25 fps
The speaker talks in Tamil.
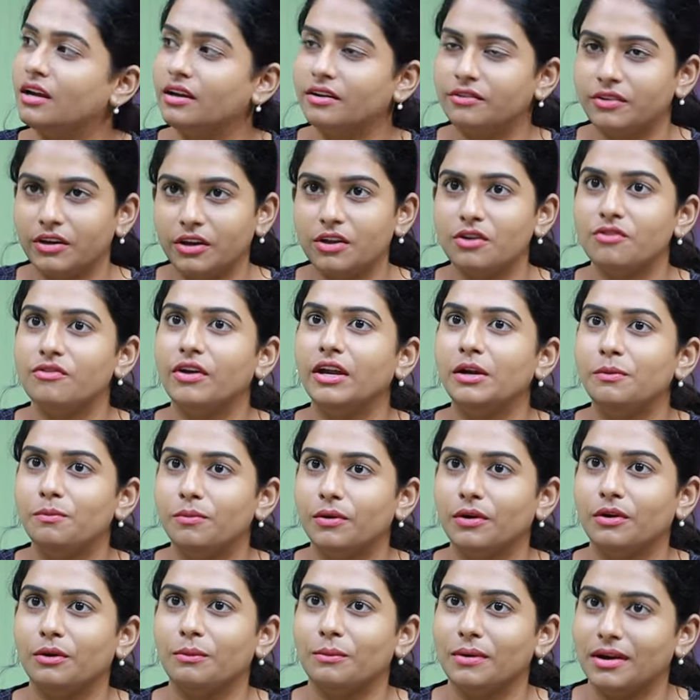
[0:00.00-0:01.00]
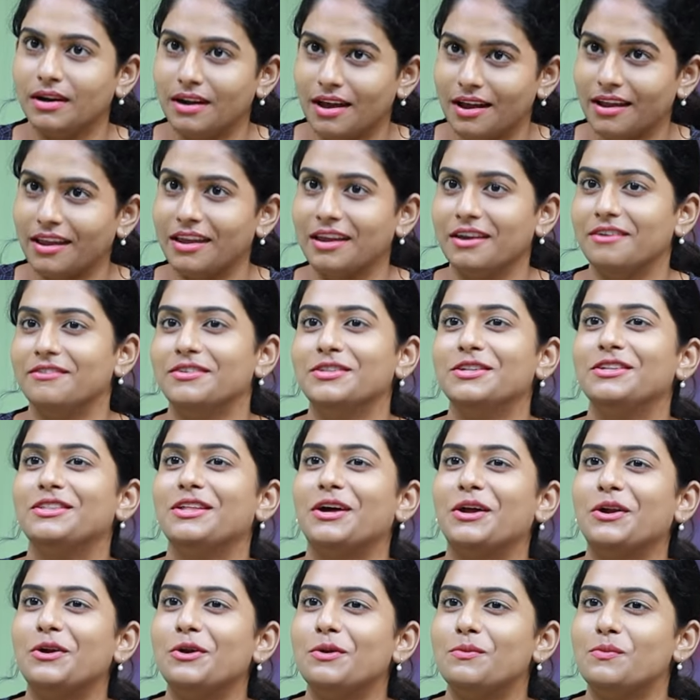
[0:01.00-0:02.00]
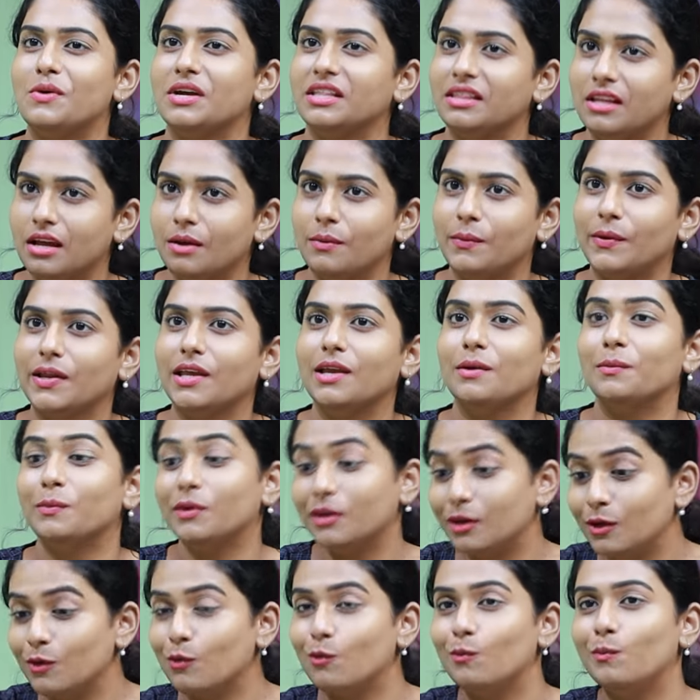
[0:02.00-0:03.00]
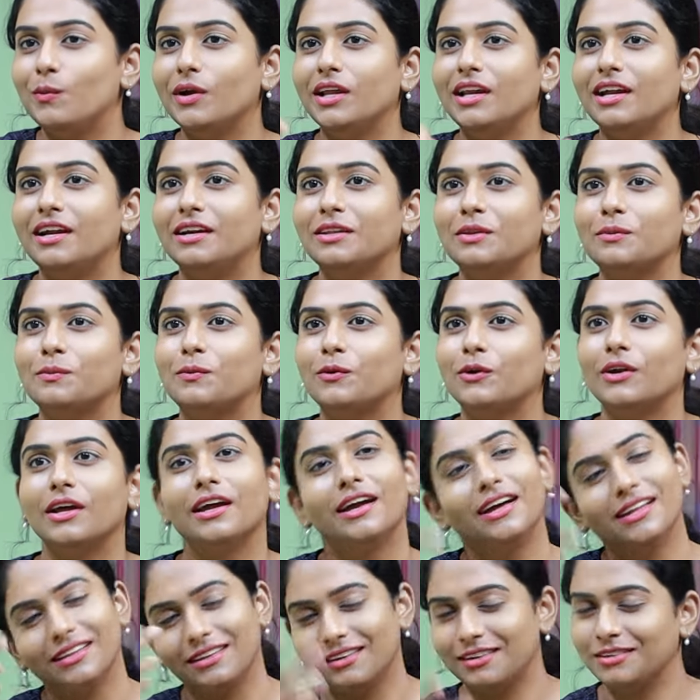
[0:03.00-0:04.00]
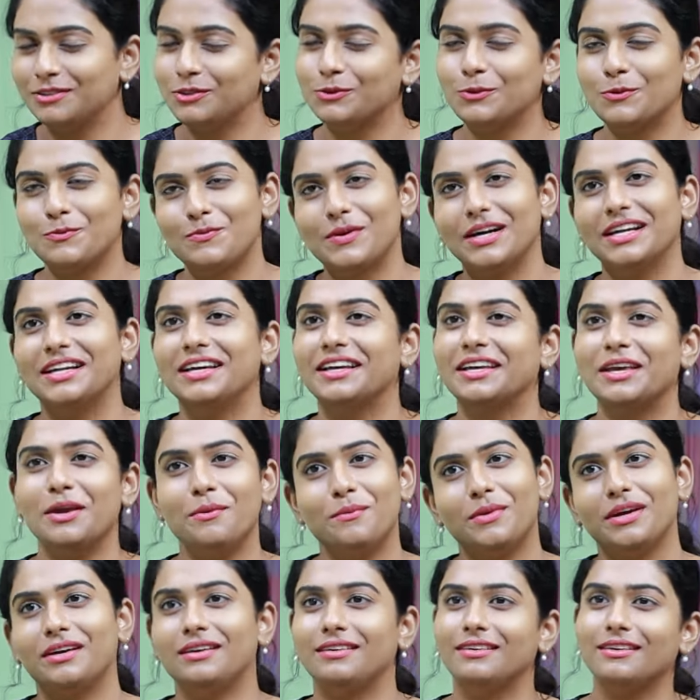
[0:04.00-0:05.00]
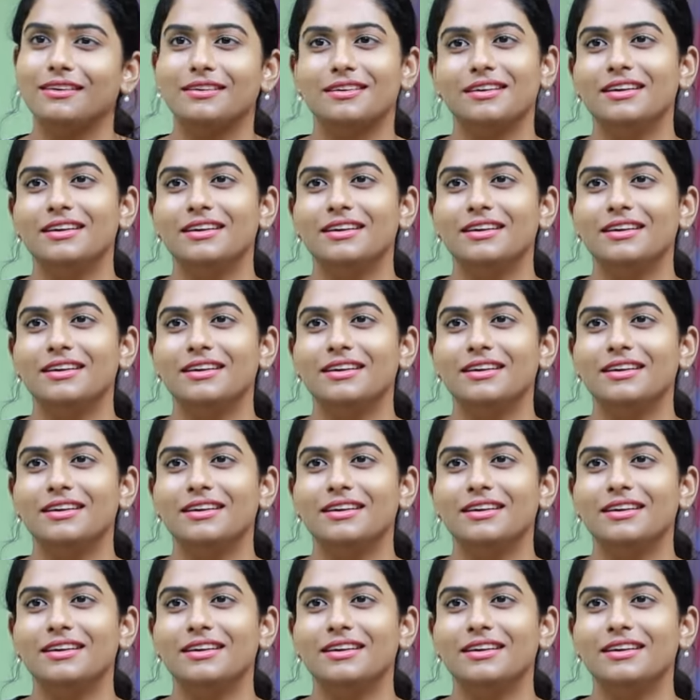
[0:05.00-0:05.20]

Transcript: அங்கே வரைக்கும் வெயிட் பண்ணணுமா நாங்கள் இங்கே வந்து தரணுமா இந்த அப்படி அப்படின்ட்டு குப்பையெல்லாம் எடுத்து போட்டாங்க அதெல்லாம் ஷூட் பண்ணாங்க பட்